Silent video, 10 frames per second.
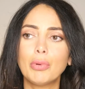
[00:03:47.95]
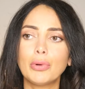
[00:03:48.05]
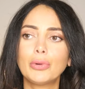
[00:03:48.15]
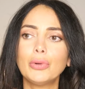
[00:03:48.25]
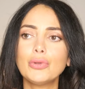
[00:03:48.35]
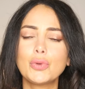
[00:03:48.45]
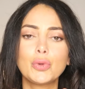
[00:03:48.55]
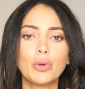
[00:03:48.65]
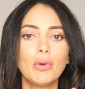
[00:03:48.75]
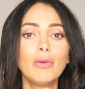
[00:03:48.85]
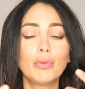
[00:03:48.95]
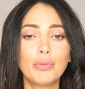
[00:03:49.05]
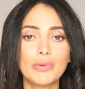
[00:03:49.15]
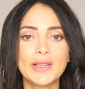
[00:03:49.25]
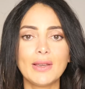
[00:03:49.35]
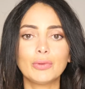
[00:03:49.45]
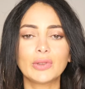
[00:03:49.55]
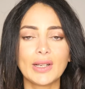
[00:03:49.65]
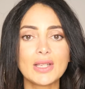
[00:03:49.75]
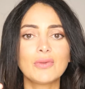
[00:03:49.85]
pour que justement vous puissiez vous
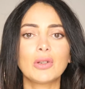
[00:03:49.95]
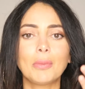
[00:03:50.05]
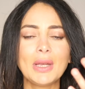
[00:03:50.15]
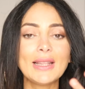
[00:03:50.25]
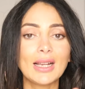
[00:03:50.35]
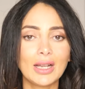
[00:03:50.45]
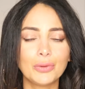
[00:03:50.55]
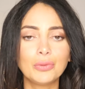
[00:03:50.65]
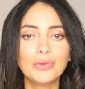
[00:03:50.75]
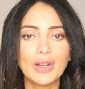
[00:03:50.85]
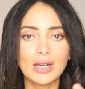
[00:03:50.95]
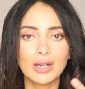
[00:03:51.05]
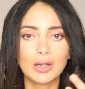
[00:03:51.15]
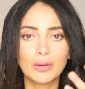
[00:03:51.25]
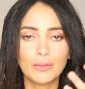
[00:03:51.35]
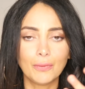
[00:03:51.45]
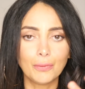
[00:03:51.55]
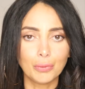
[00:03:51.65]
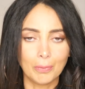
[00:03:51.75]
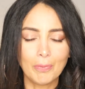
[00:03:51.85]
transformer dans la nouvelle
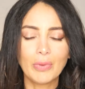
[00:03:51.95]
vous.